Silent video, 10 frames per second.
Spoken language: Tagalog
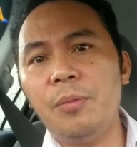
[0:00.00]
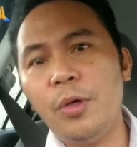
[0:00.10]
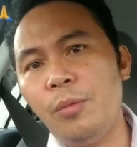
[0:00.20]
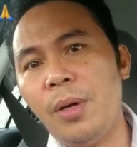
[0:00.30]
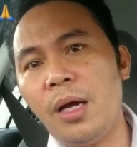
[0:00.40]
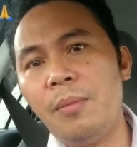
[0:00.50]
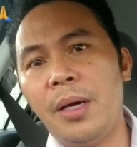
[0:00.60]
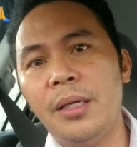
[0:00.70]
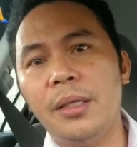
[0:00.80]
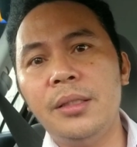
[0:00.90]
Pero mga
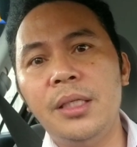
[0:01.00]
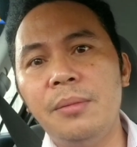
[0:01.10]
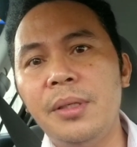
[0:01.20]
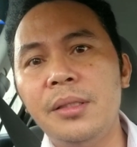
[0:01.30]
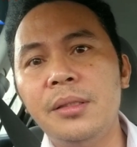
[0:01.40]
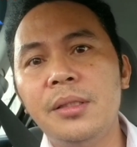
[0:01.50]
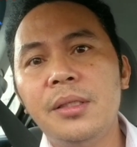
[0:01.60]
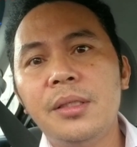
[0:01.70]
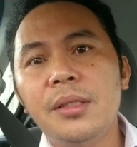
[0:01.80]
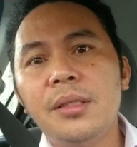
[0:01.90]
kabayan, hindi naman
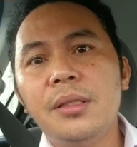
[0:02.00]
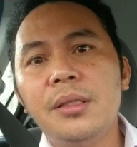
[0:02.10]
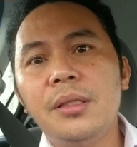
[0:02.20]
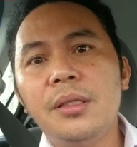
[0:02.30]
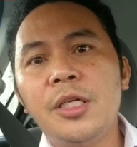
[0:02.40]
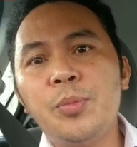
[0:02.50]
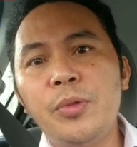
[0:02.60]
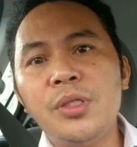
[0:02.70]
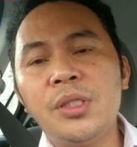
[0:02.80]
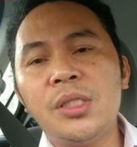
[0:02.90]

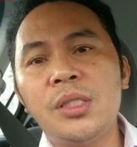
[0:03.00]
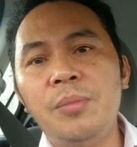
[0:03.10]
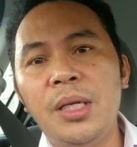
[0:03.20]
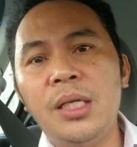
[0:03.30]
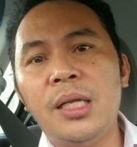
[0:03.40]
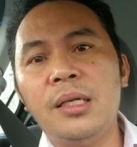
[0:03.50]
responsibilidad